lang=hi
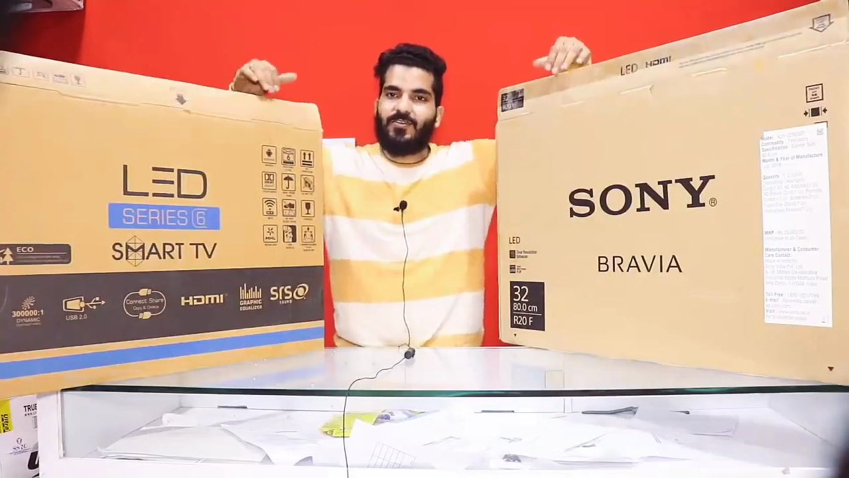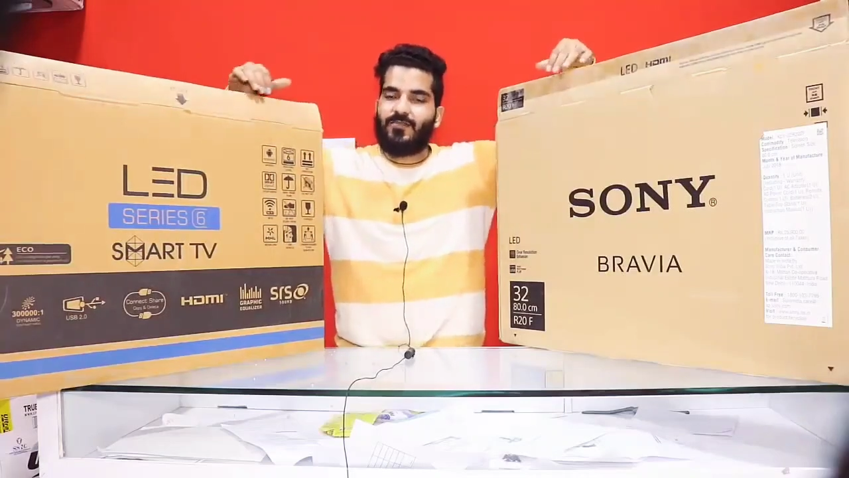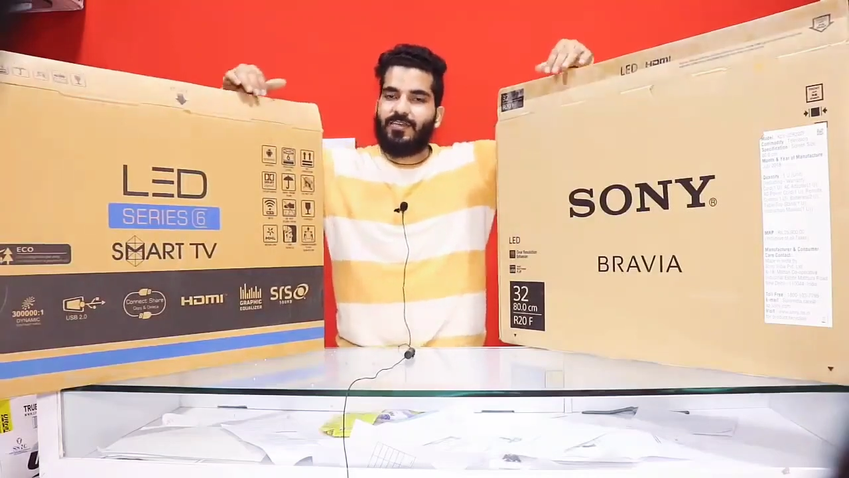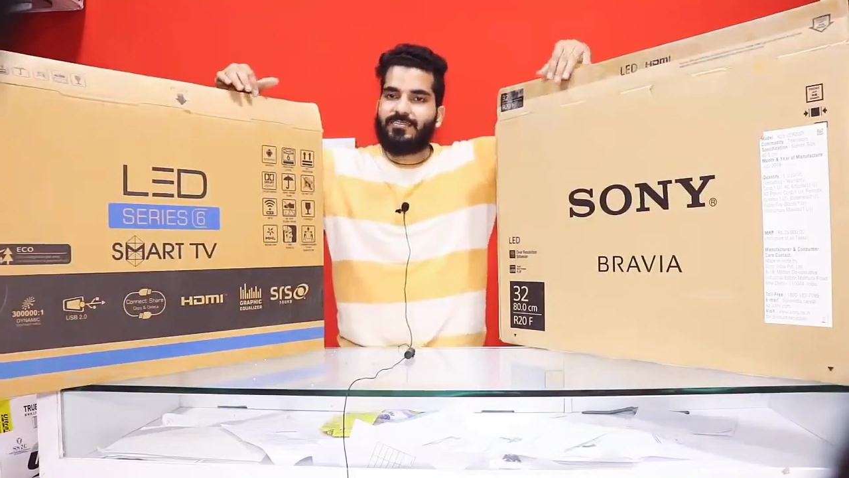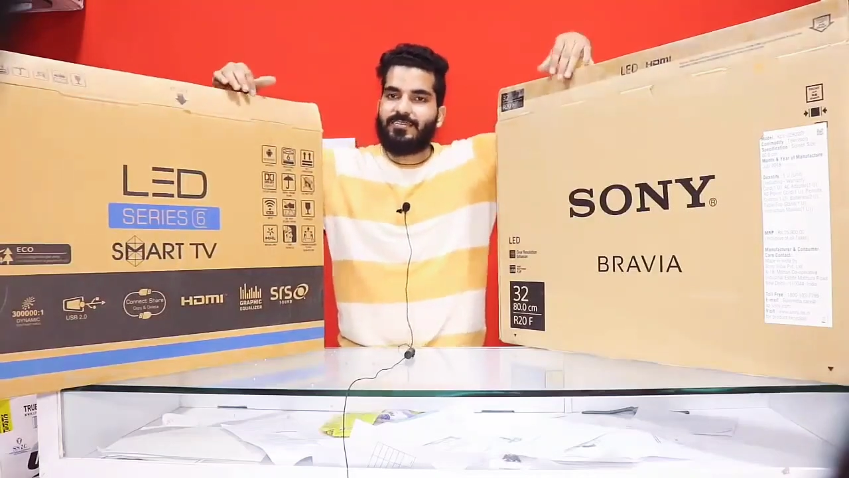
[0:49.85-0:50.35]

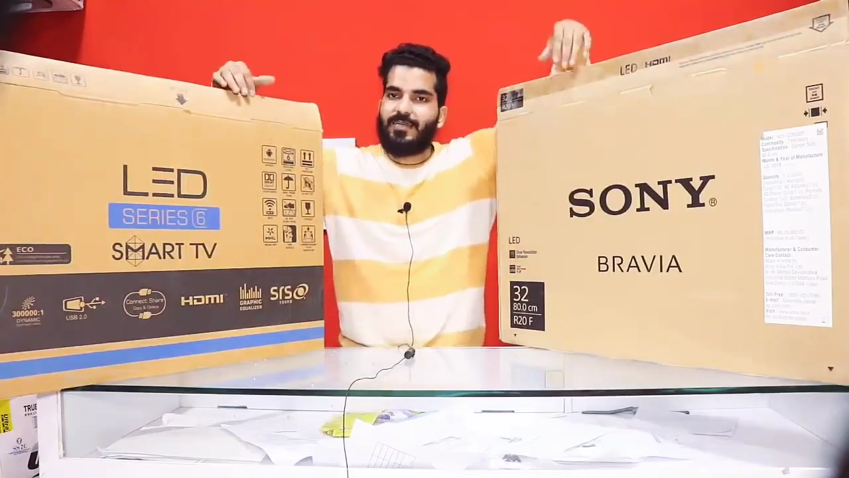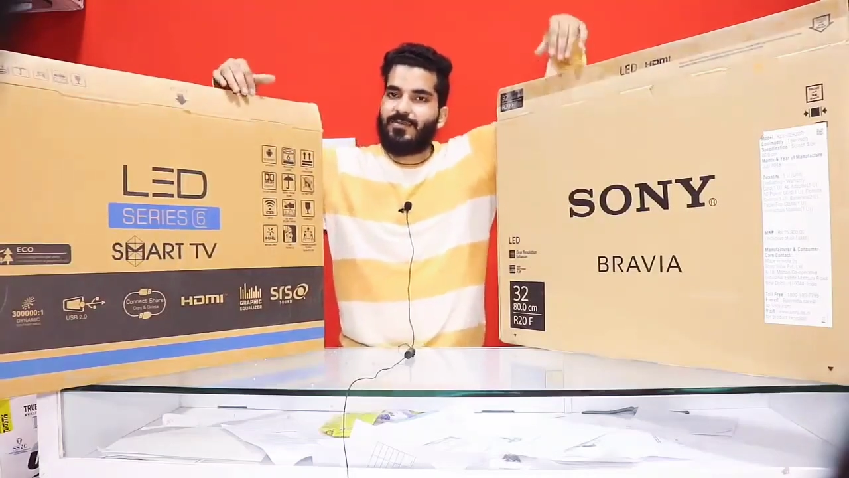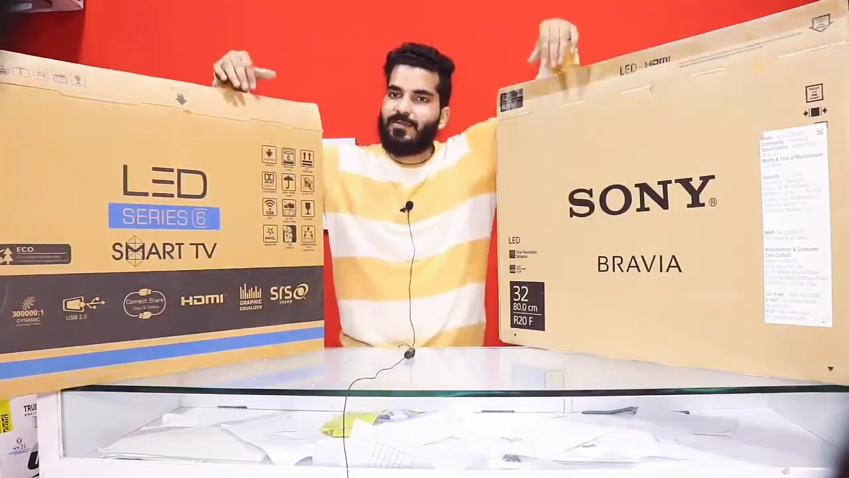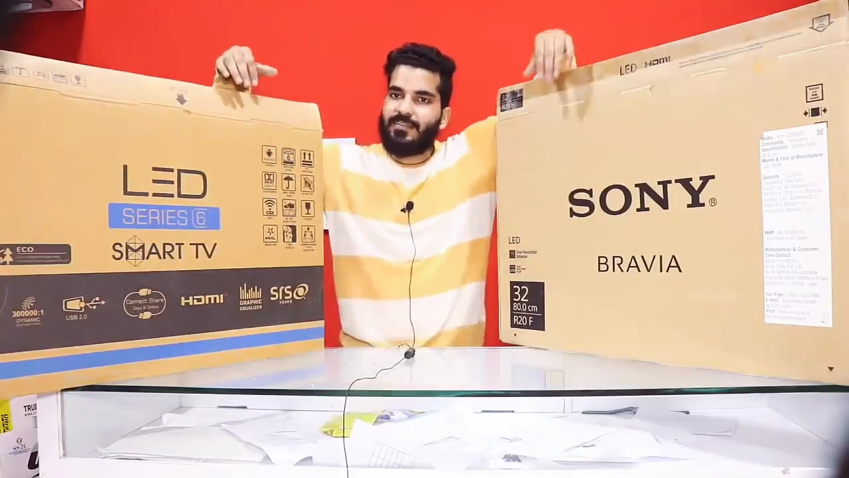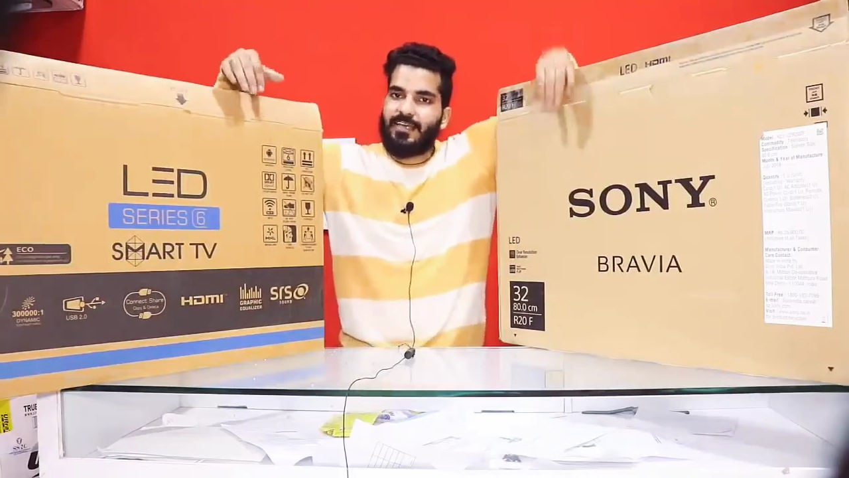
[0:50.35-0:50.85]
नोटिफिकेशन टाइम पर
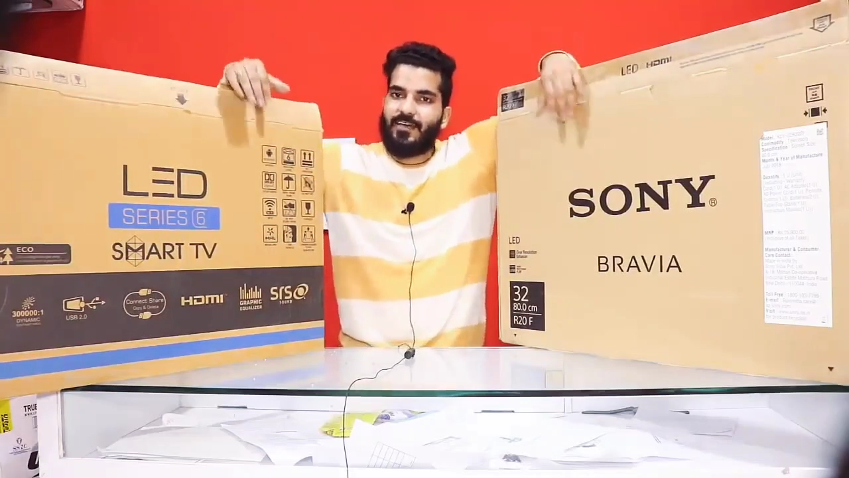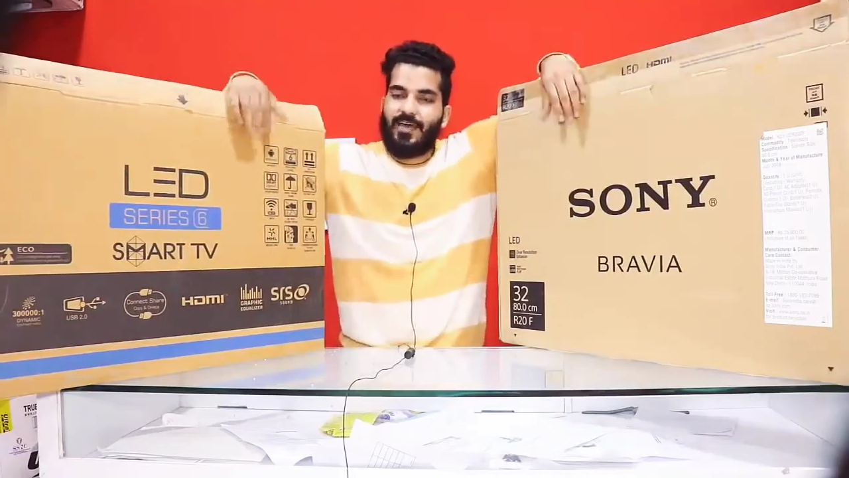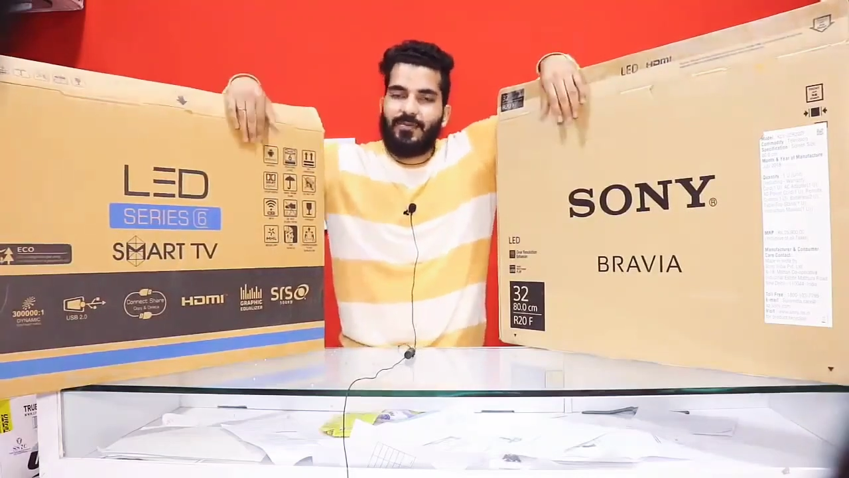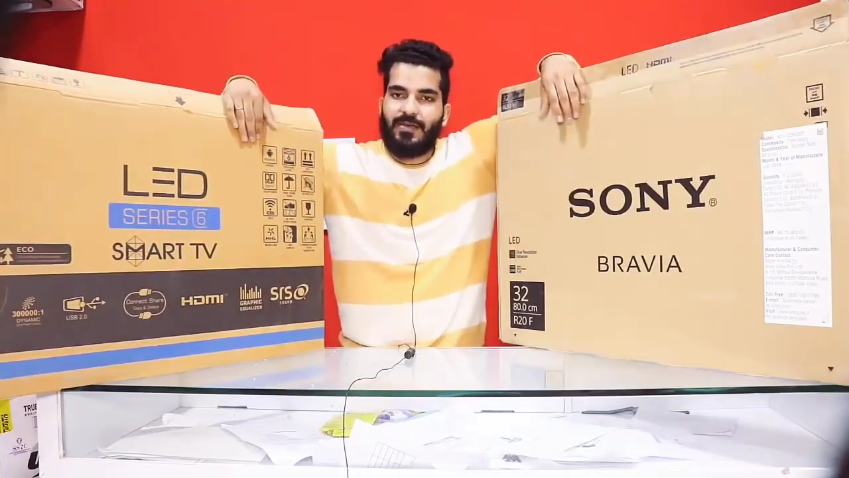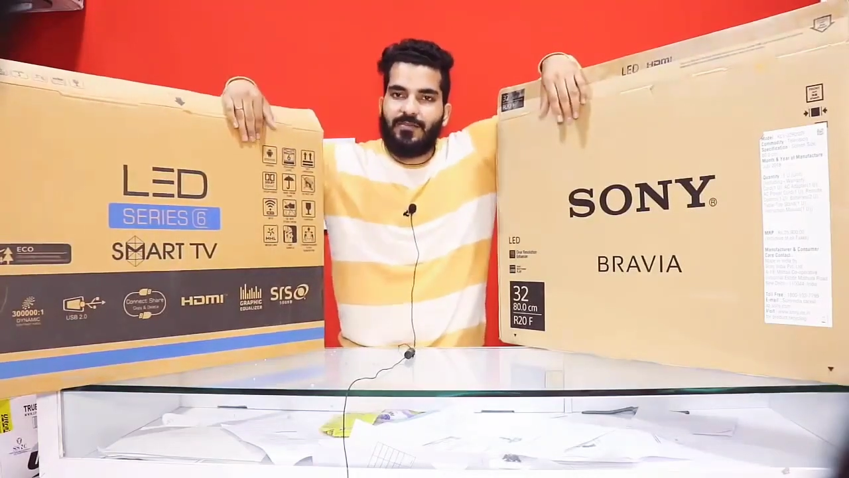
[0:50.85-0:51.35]
मिलता रहेगा और
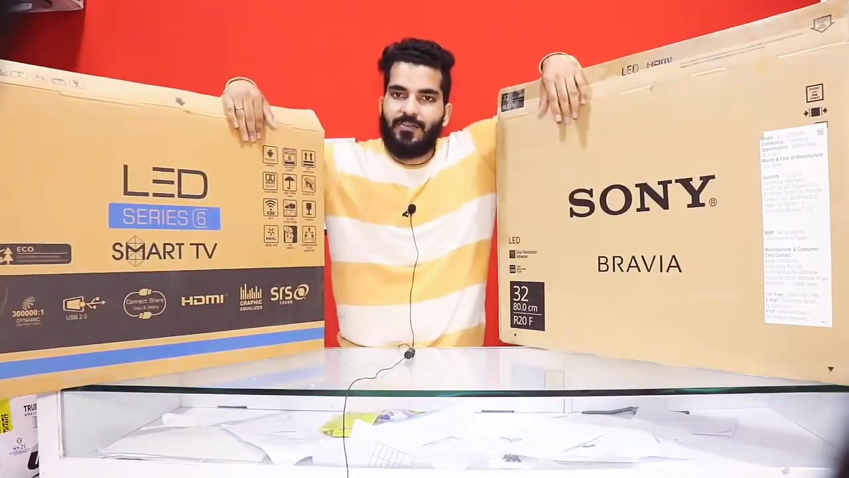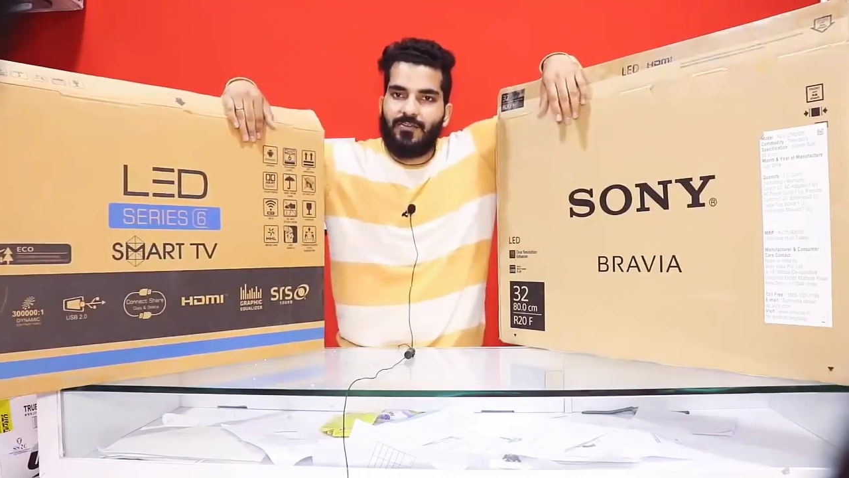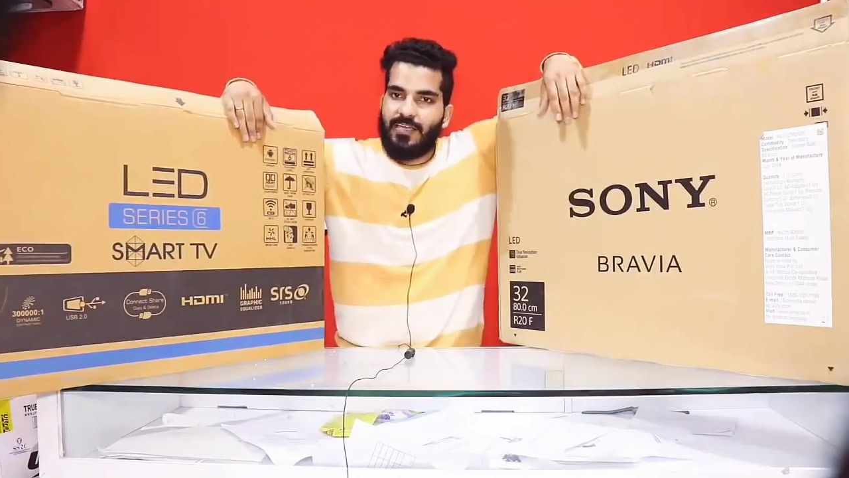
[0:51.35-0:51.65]
आप हमारी वीडियो